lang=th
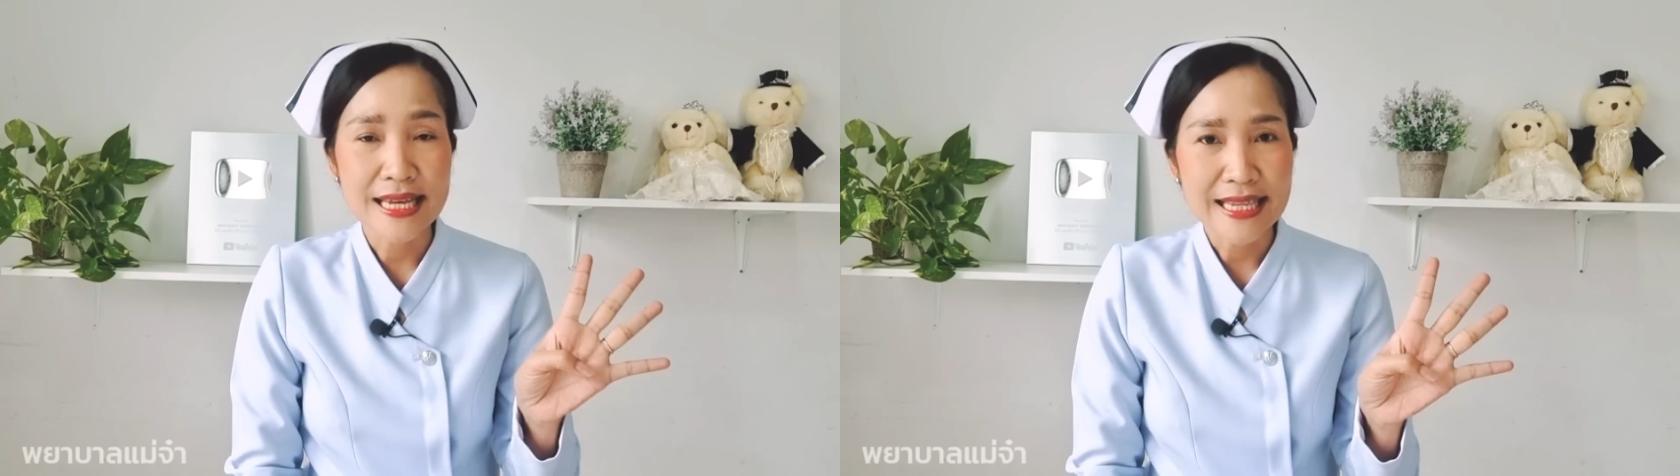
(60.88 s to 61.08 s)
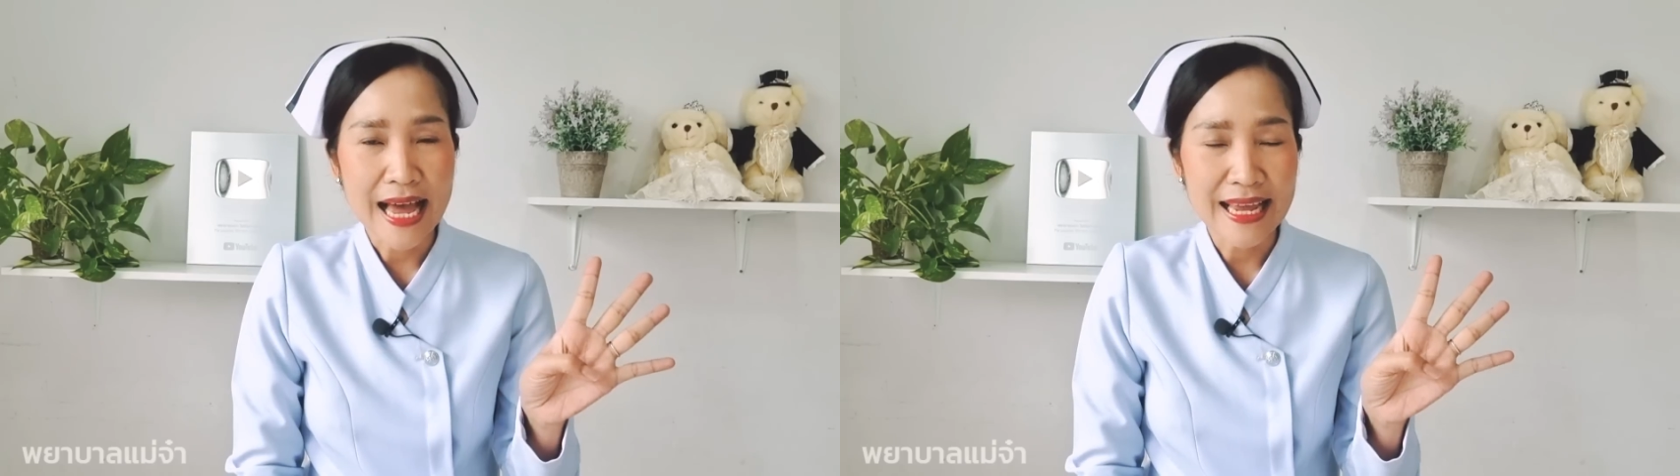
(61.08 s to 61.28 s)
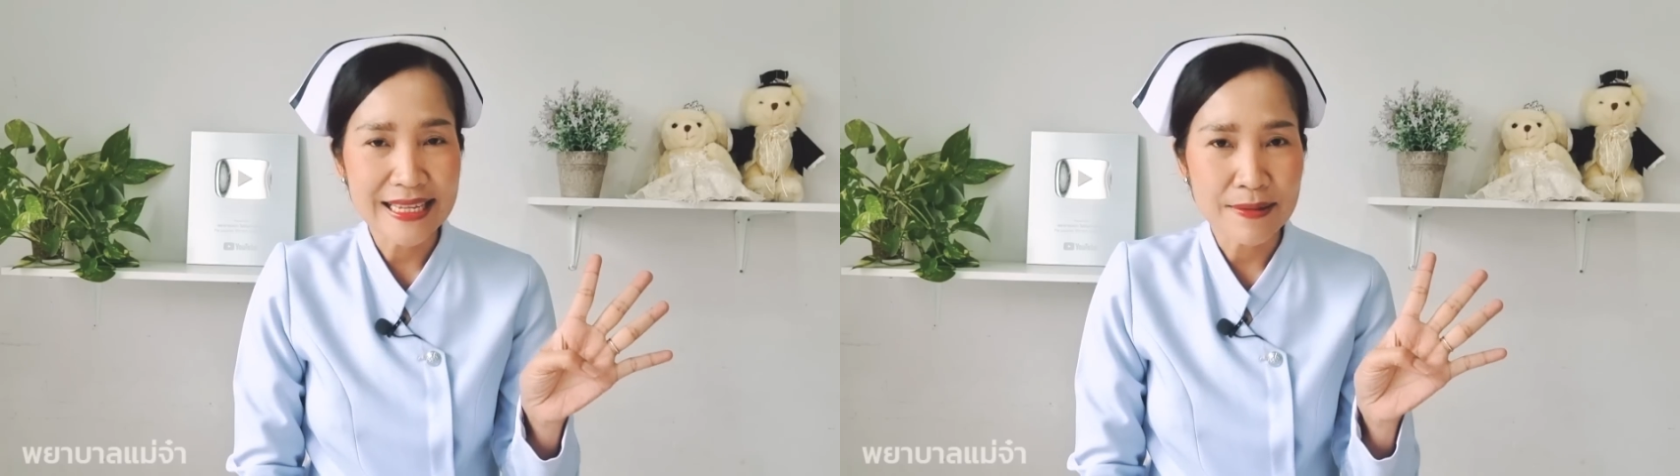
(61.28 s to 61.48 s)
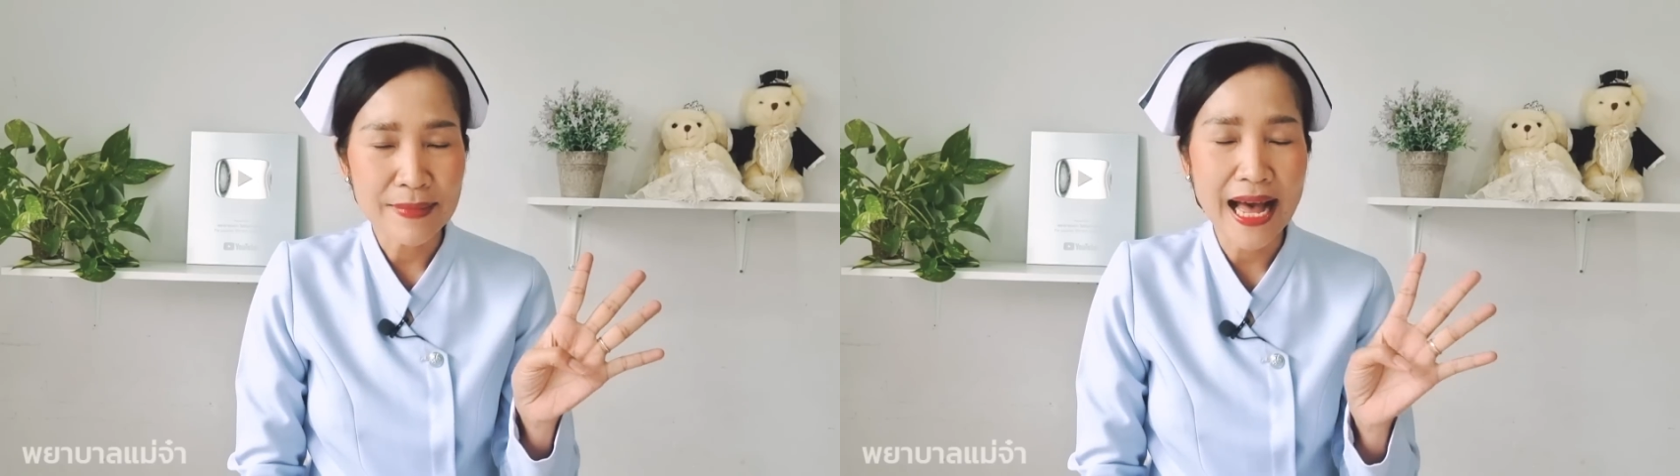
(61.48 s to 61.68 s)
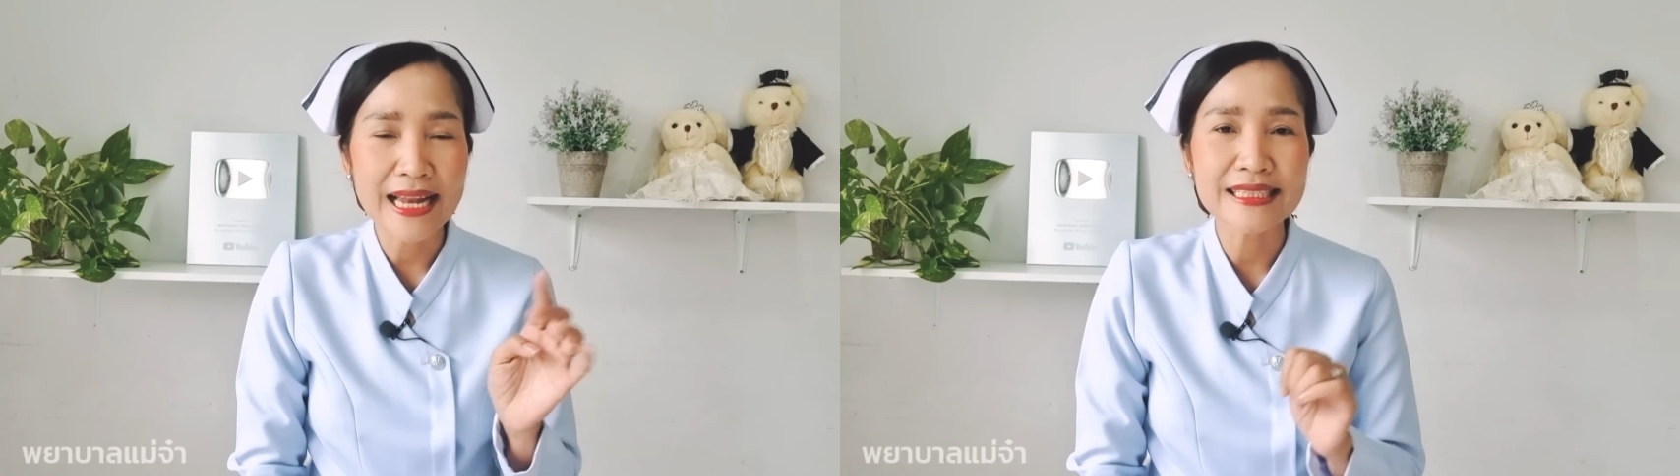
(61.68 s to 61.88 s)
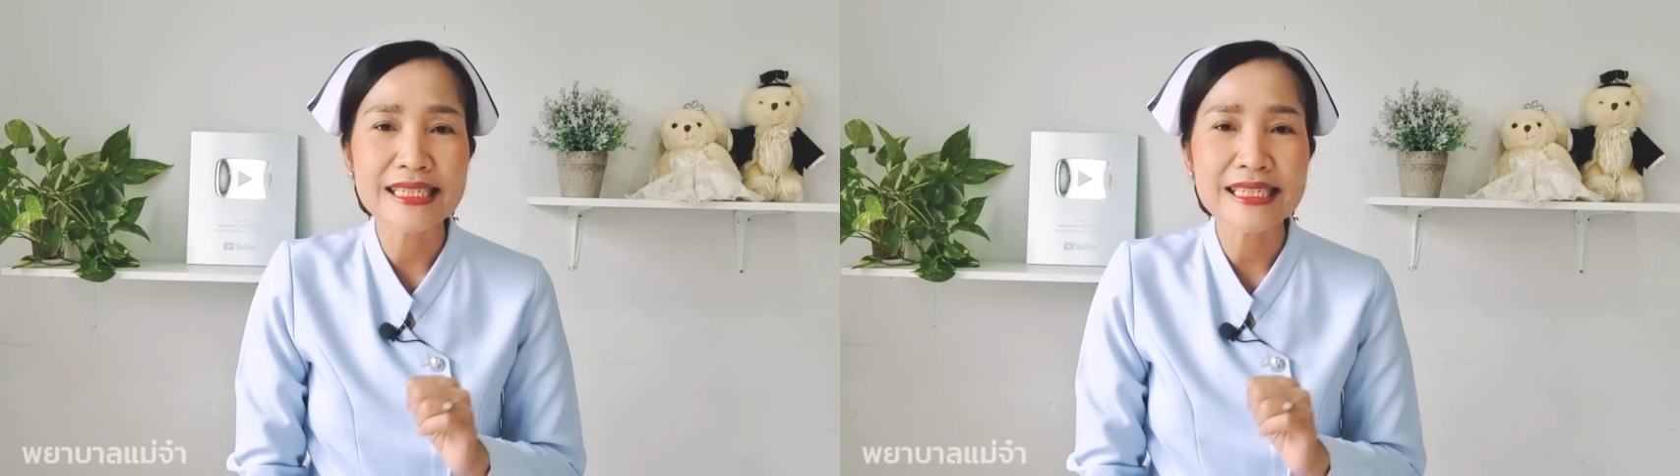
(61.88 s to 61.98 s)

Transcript: คือ 4 สาเหตุสำคัญ